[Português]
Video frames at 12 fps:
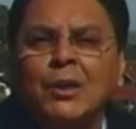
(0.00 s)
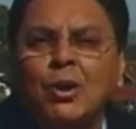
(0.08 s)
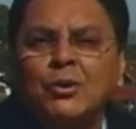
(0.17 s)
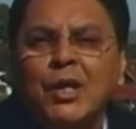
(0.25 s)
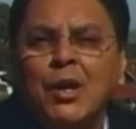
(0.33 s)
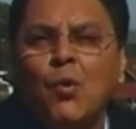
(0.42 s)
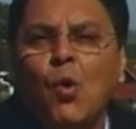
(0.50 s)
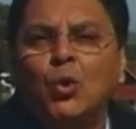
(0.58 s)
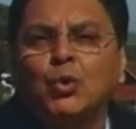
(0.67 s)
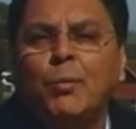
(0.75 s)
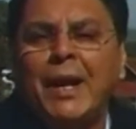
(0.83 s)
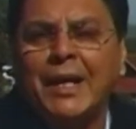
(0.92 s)
nosso
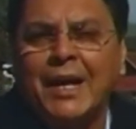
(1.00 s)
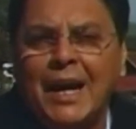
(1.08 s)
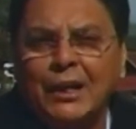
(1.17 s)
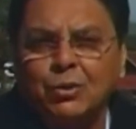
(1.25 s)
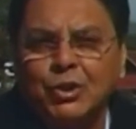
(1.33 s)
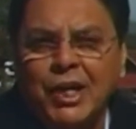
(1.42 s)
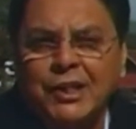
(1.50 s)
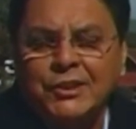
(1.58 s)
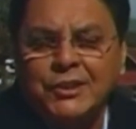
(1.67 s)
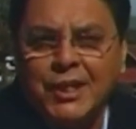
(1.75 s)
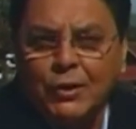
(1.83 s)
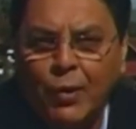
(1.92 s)
encontro marcado já
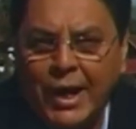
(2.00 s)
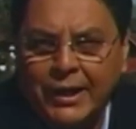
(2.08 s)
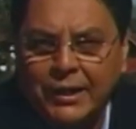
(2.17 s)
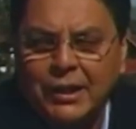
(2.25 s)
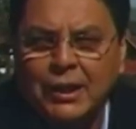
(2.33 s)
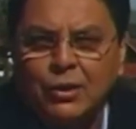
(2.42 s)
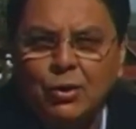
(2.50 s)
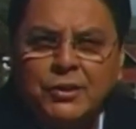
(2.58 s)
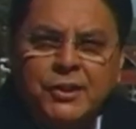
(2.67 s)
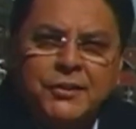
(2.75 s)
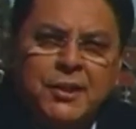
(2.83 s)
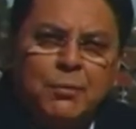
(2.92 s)
está no ar.
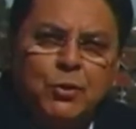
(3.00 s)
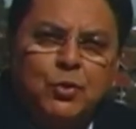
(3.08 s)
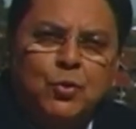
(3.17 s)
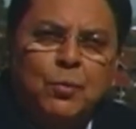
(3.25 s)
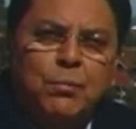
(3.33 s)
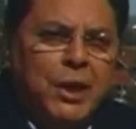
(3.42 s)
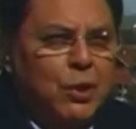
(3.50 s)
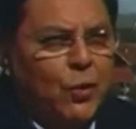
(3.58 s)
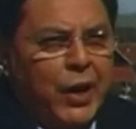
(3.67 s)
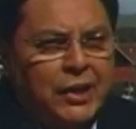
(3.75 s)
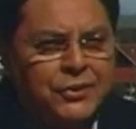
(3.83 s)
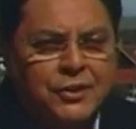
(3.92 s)
Nós estamos no
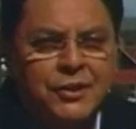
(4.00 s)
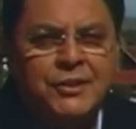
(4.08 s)
meio-oeste de